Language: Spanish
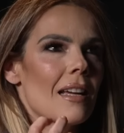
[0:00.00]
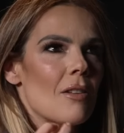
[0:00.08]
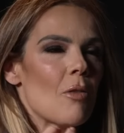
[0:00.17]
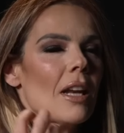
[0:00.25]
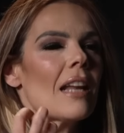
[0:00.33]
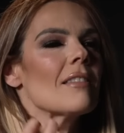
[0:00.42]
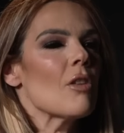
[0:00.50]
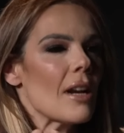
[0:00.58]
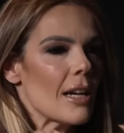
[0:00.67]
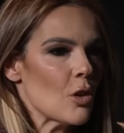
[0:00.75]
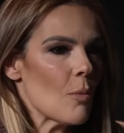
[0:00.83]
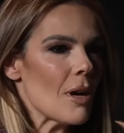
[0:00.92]
¿Cuál ha sido el
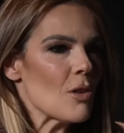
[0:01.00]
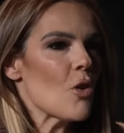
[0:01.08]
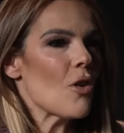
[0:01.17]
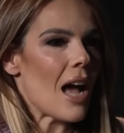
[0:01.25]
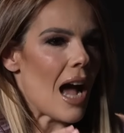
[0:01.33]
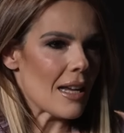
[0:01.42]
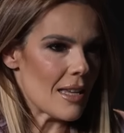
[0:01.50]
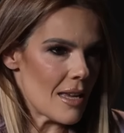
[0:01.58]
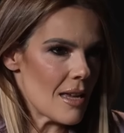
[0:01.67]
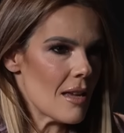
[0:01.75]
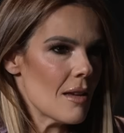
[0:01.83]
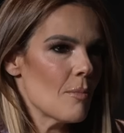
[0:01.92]
reto mayor
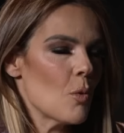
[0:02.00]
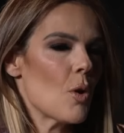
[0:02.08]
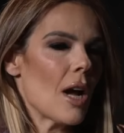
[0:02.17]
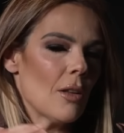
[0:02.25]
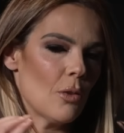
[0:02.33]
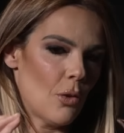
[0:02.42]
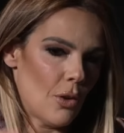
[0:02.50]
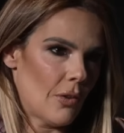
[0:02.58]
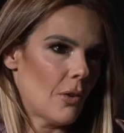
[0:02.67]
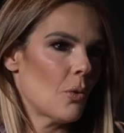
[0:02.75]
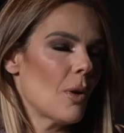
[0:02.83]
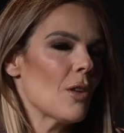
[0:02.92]
aquí, buscando
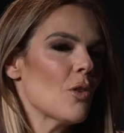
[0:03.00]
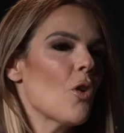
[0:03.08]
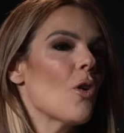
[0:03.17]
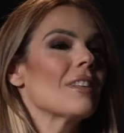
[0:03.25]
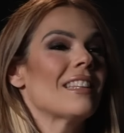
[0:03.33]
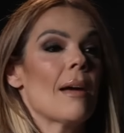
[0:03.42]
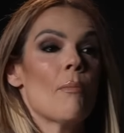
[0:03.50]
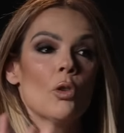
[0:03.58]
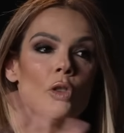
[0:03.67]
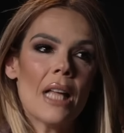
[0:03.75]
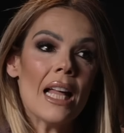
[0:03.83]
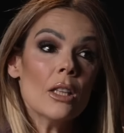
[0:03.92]
ese sueño,
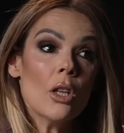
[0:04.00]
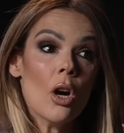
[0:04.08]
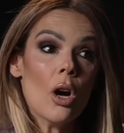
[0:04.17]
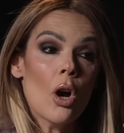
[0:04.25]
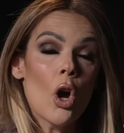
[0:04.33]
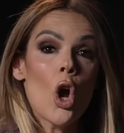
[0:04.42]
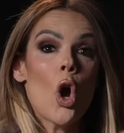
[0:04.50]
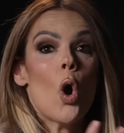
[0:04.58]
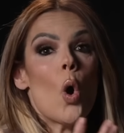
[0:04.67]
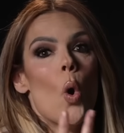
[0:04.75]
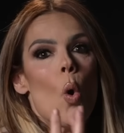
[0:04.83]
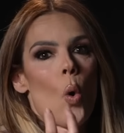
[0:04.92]
desmontando
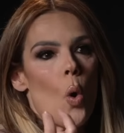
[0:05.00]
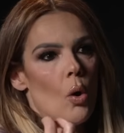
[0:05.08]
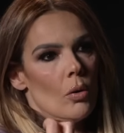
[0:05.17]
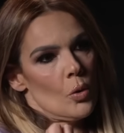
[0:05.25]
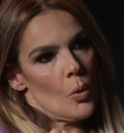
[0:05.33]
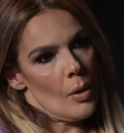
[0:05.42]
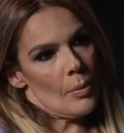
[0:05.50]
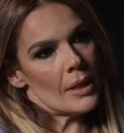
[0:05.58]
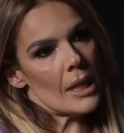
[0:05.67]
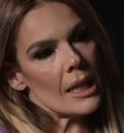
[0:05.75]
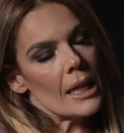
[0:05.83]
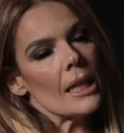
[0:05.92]
o
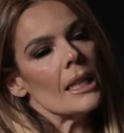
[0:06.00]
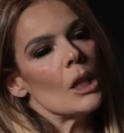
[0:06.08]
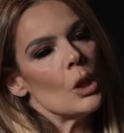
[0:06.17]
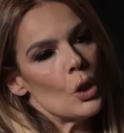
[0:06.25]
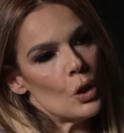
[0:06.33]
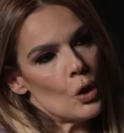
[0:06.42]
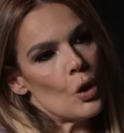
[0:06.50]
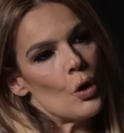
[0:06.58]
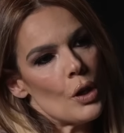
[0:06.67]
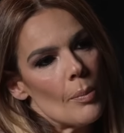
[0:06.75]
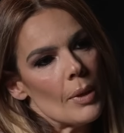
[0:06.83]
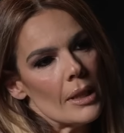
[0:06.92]
nuevamente rescatando todo
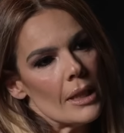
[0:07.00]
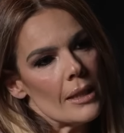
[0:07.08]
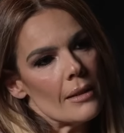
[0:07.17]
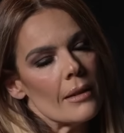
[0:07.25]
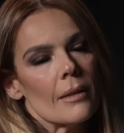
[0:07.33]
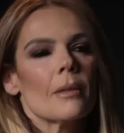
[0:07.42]
lo que aprendiste